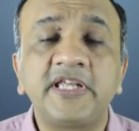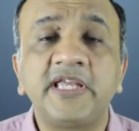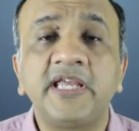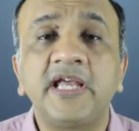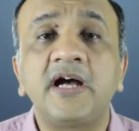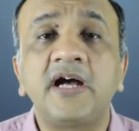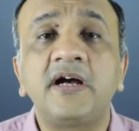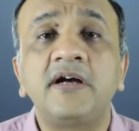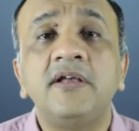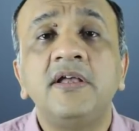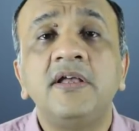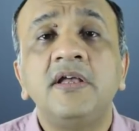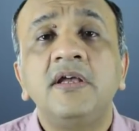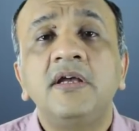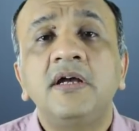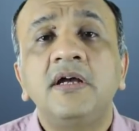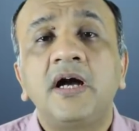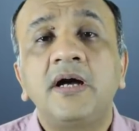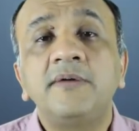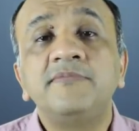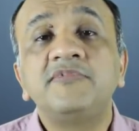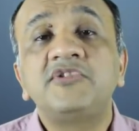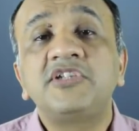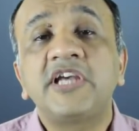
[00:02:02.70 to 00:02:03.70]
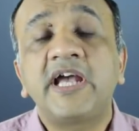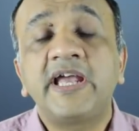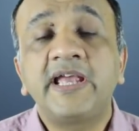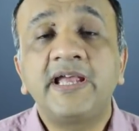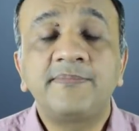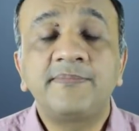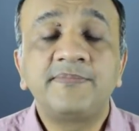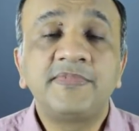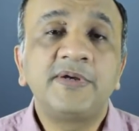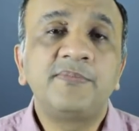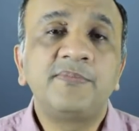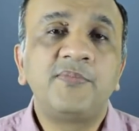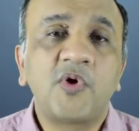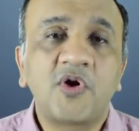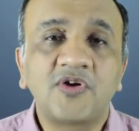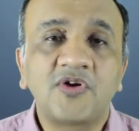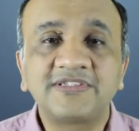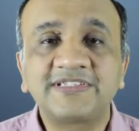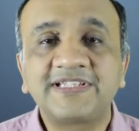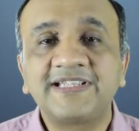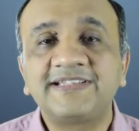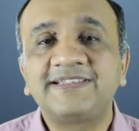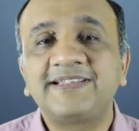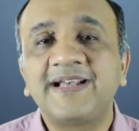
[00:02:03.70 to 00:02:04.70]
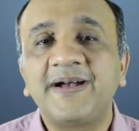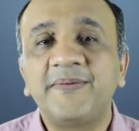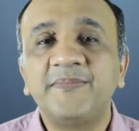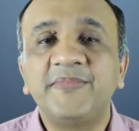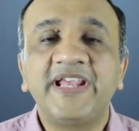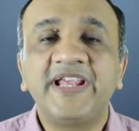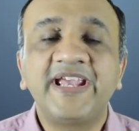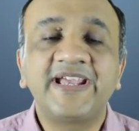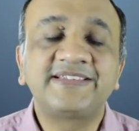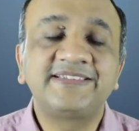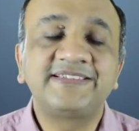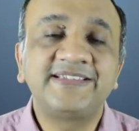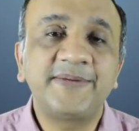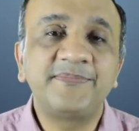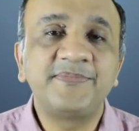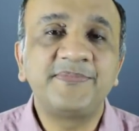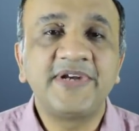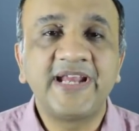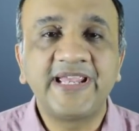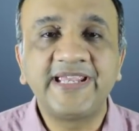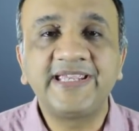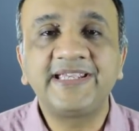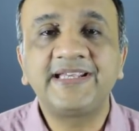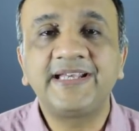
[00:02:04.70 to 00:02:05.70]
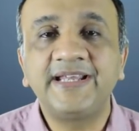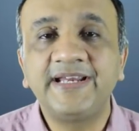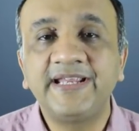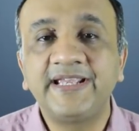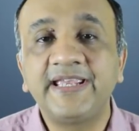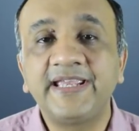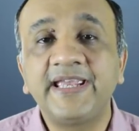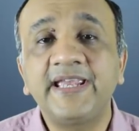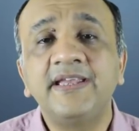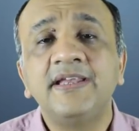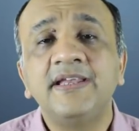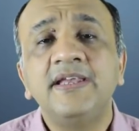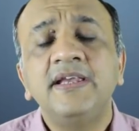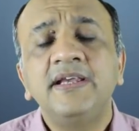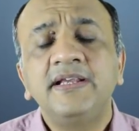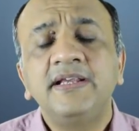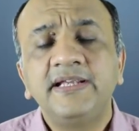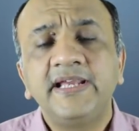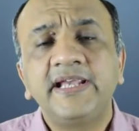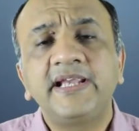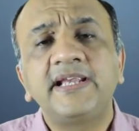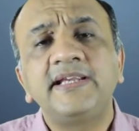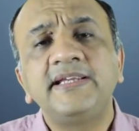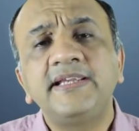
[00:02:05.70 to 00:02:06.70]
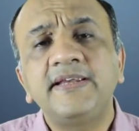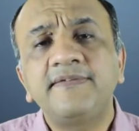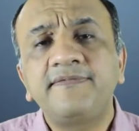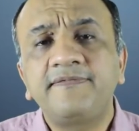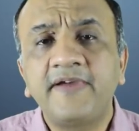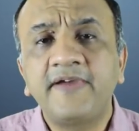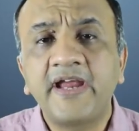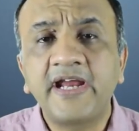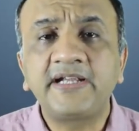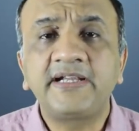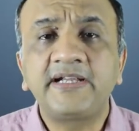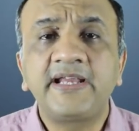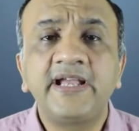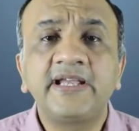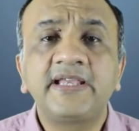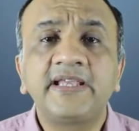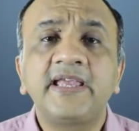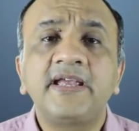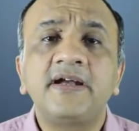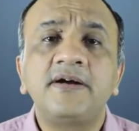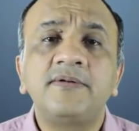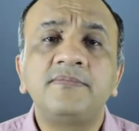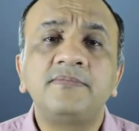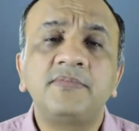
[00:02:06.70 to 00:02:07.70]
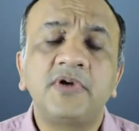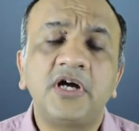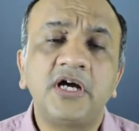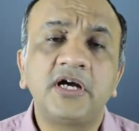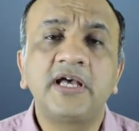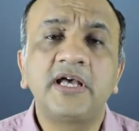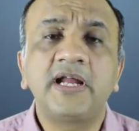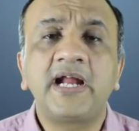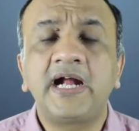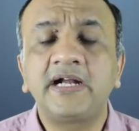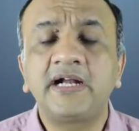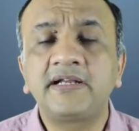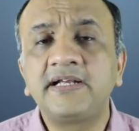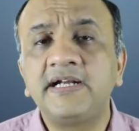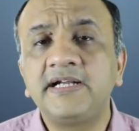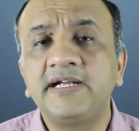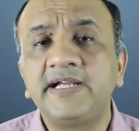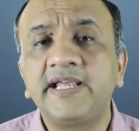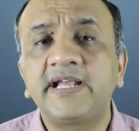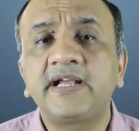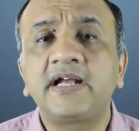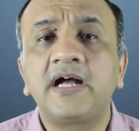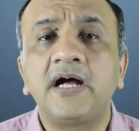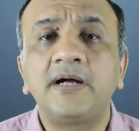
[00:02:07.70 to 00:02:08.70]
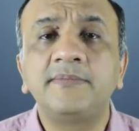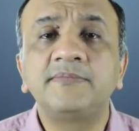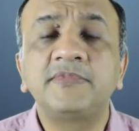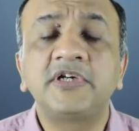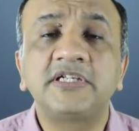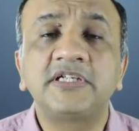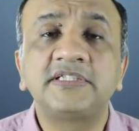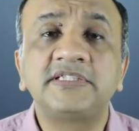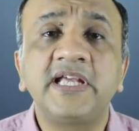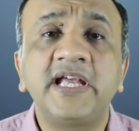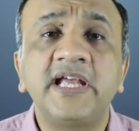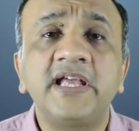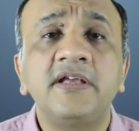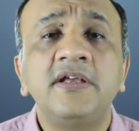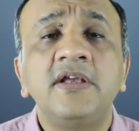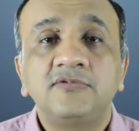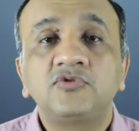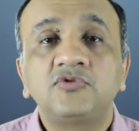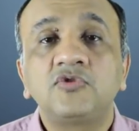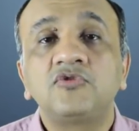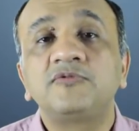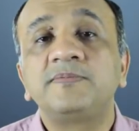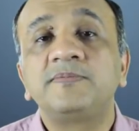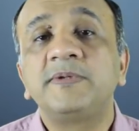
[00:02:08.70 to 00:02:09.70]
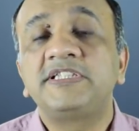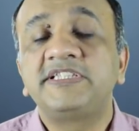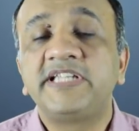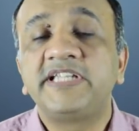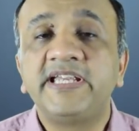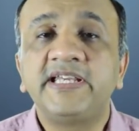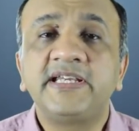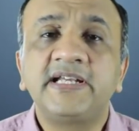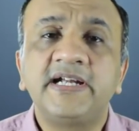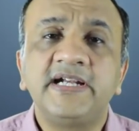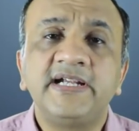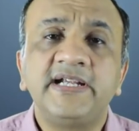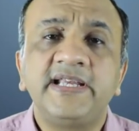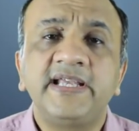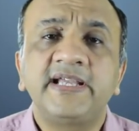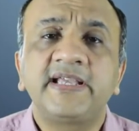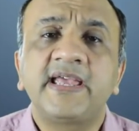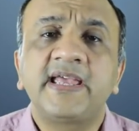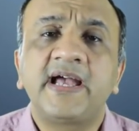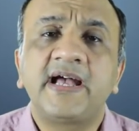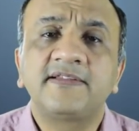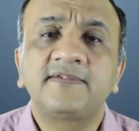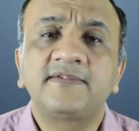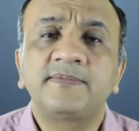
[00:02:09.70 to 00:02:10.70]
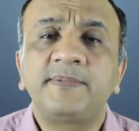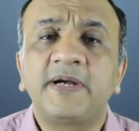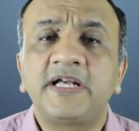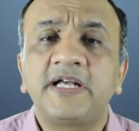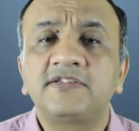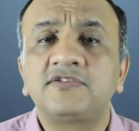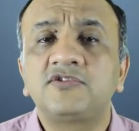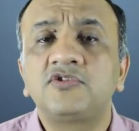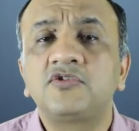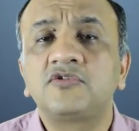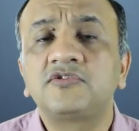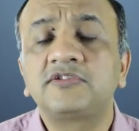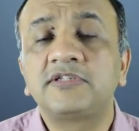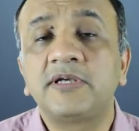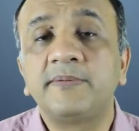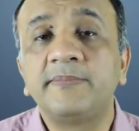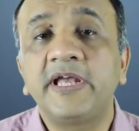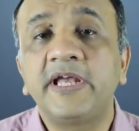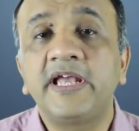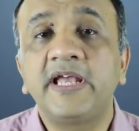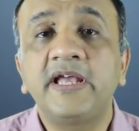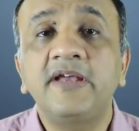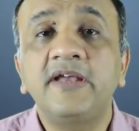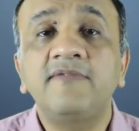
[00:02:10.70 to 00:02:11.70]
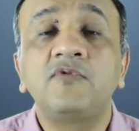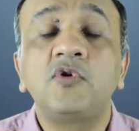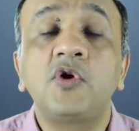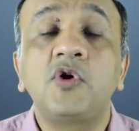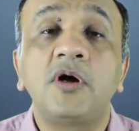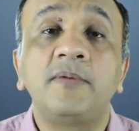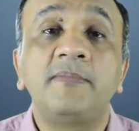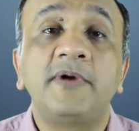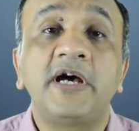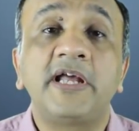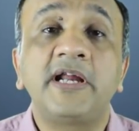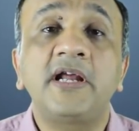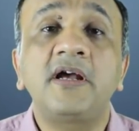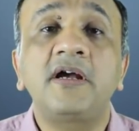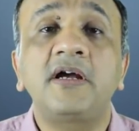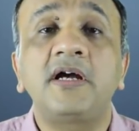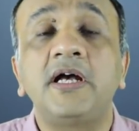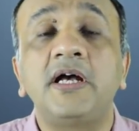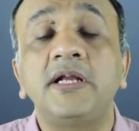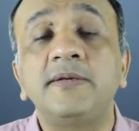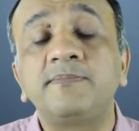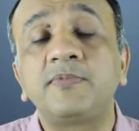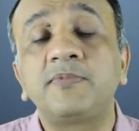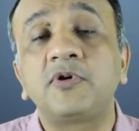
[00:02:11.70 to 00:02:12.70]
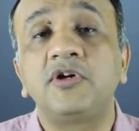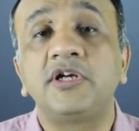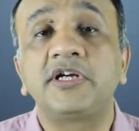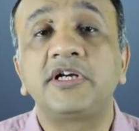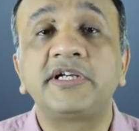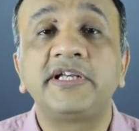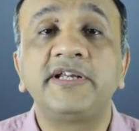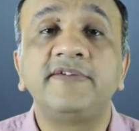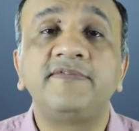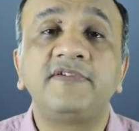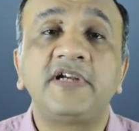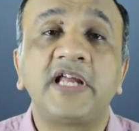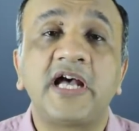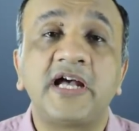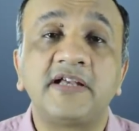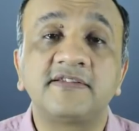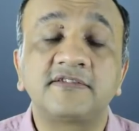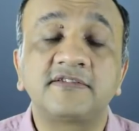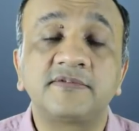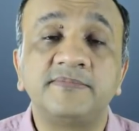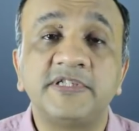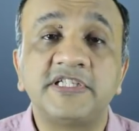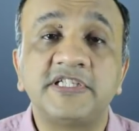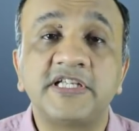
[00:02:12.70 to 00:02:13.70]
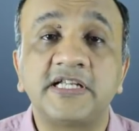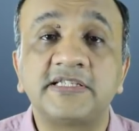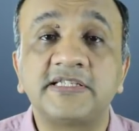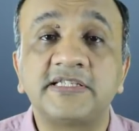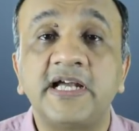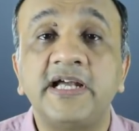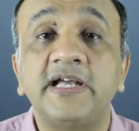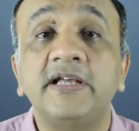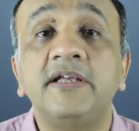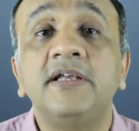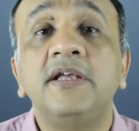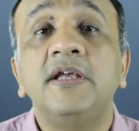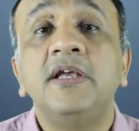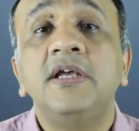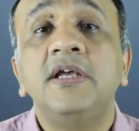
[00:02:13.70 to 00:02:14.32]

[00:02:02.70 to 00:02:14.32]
किया हम चाहे अपने बॉस के सामने एक्सेप्ट नहीं करेंगे लेकिन ये फैक्ट है कि हम अगर आठ घंटे काम करते हैं तो उसमें तीन घंटे के आसपास जो समय है वो हमारा अनप्रोडक्टिव टास्क में जाता है